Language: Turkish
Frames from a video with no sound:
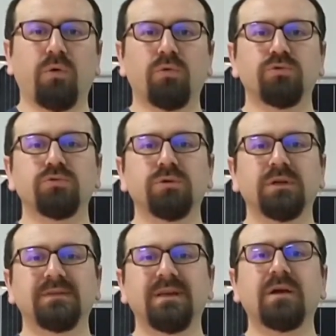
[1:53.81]
Onun
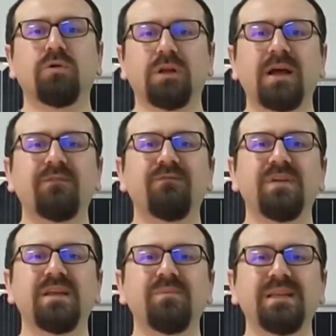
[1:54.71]
direkt olarak
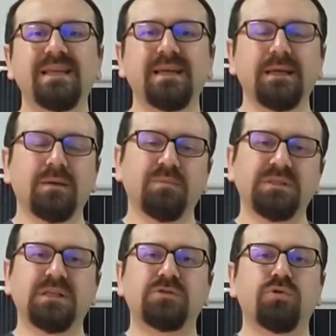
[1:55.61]
verimini
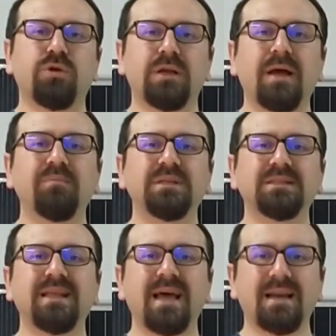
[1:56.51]
bize söyleyen
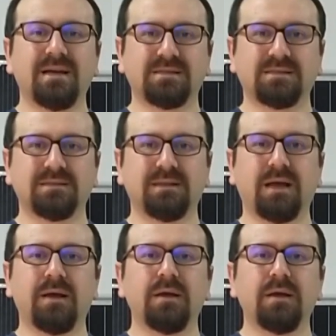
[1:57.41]
bir değer aslında.